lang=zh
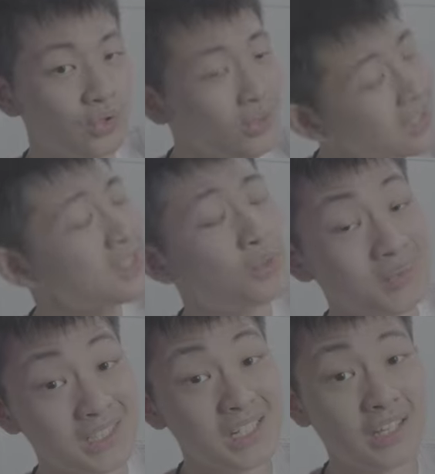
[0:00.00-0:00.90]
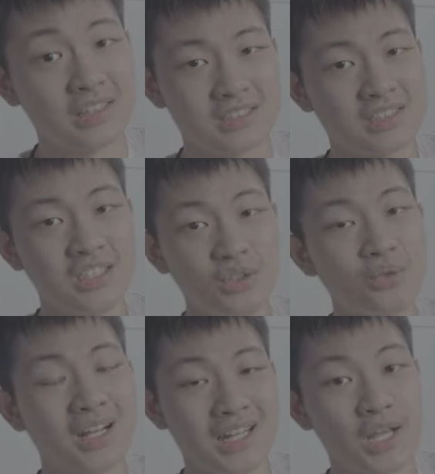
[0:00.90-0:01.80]
OK，这我们今天的 Gaston
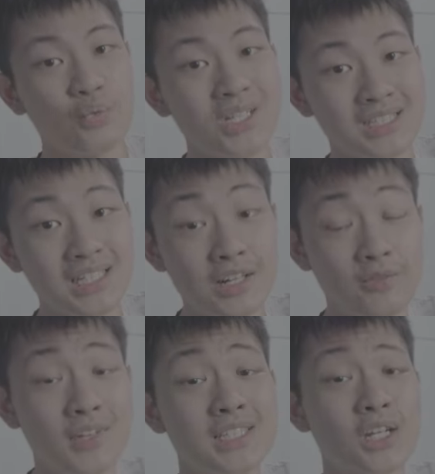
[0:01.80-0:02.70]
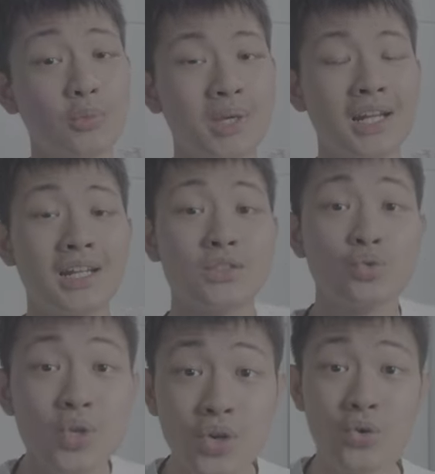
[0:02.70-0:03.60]
Luca Lightway 系列的分享影片呢。那
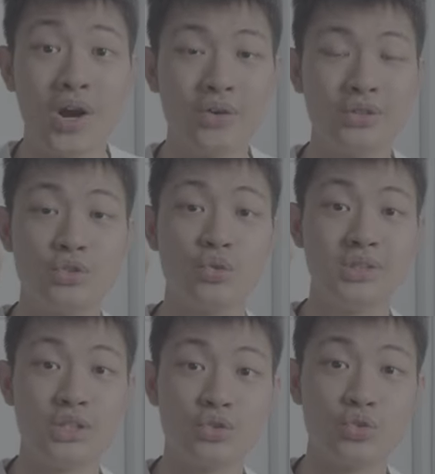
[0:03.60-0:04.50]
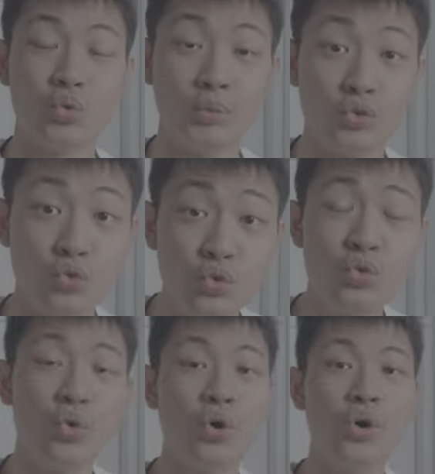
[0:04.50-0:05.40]
最后还有一个重点，就是我们如
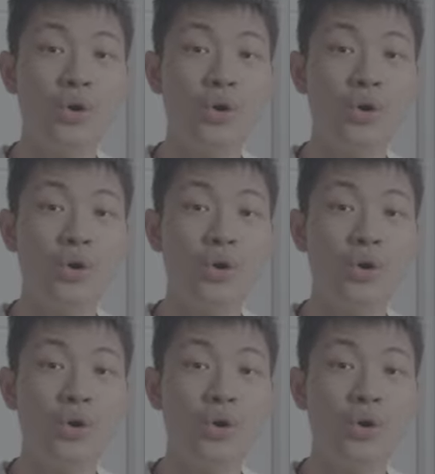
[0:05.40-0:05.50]
果。